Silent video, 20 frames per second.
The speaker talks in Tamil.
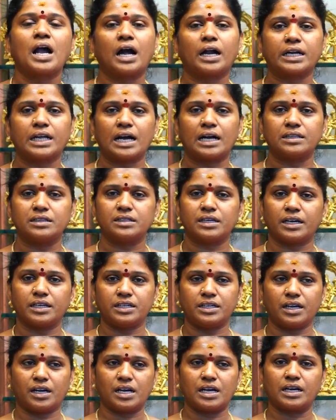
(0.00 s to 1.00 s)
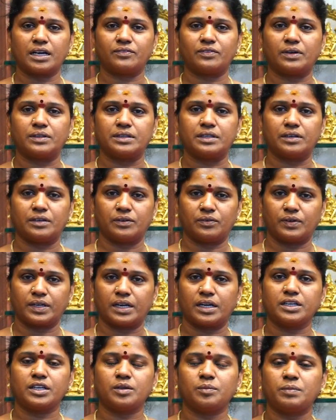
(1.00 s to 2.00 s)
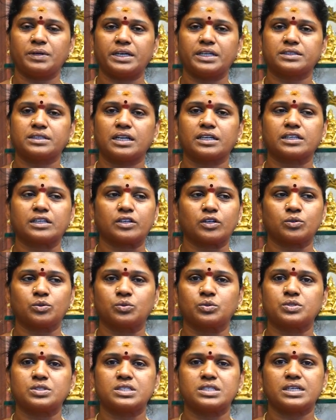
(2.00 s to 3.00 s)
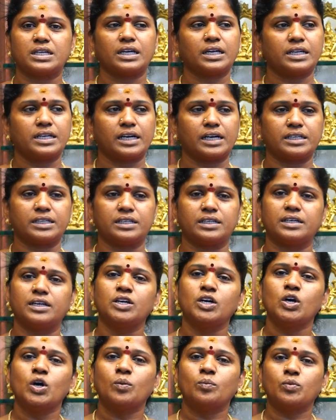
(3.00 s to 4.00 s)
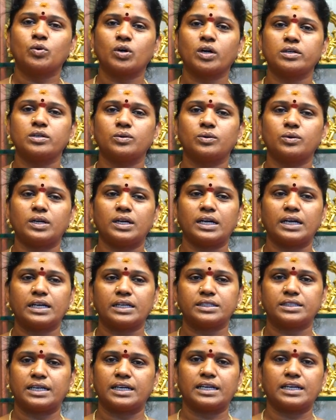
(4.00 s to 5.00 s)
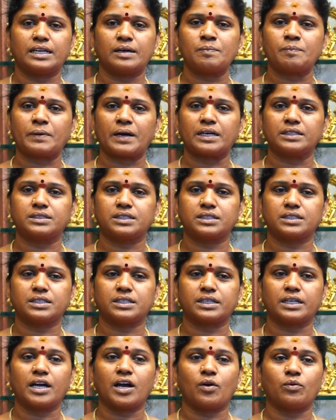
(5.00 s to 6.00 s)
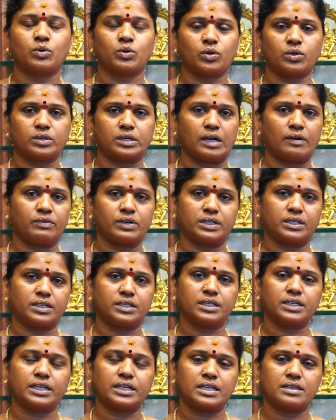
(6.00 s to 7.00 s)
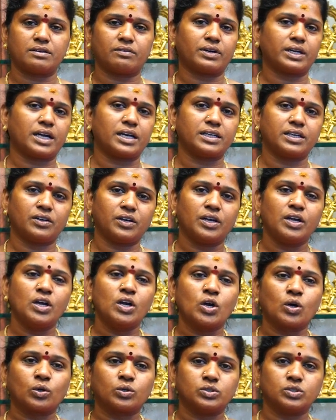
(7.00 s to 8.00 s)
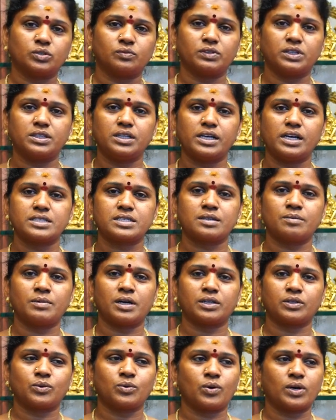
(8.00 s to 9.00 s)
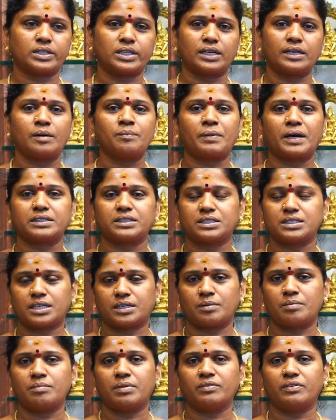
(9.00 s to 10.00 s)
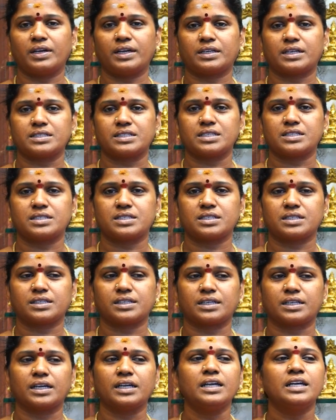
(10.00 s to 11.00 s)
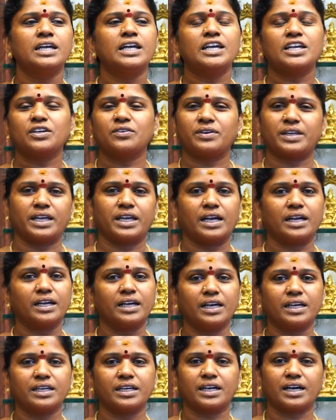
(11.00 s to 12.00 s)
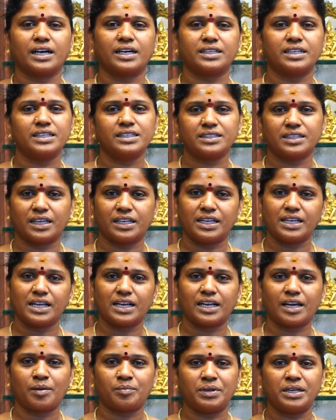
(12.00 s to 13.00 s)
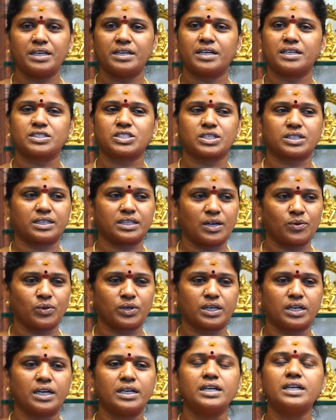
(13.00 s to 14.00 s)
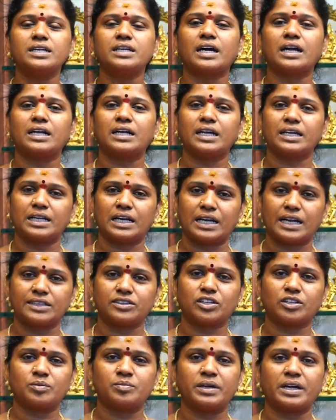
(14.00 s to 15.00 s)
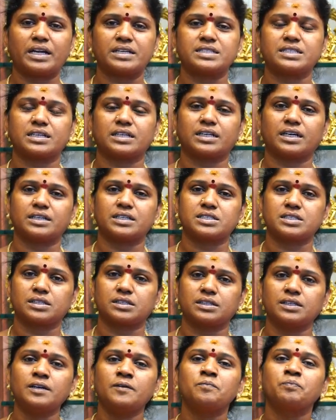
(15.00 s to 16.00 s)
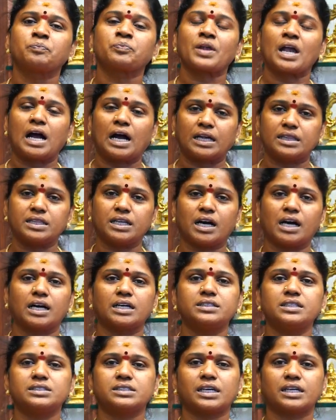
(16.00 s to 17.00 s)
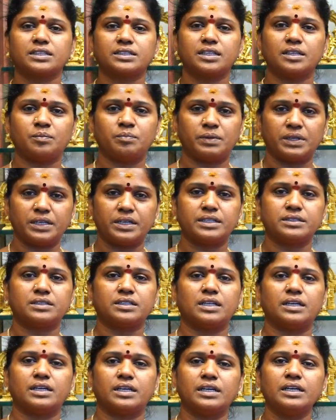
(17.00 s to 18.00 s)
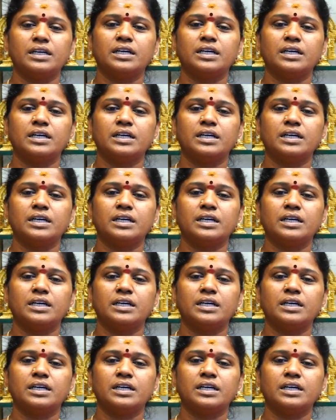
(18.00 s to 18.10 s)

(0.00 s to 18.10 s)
ஆனால் அந்த ஐயா அங்கே அந்த வராகி பீடத்தில் இருக்கிற குருஜியை நான் முகநூலில் இதிலெல்லாம் பார்த்துருக்குறேன் அவரோ அவர்கிட்ட இருக்கிற அந்த வராகி கொஞ்சம் வித்தியாசமாக இருக்கும் அதெல்லாம் பார்த்து நான் ரொம்பவே ரசிச்சிருக்கிறேன் இவர் எங்கே இருக்காருன்னு தெரியல அப்படின்னு நினச்சிருக்கிறேன் ஒரு ரெண்டு நாளில் எல்லாத்துக்குமே ஆன்சர் கிடச்சிது அந்த ஆதிசக்தி பீடத்தில்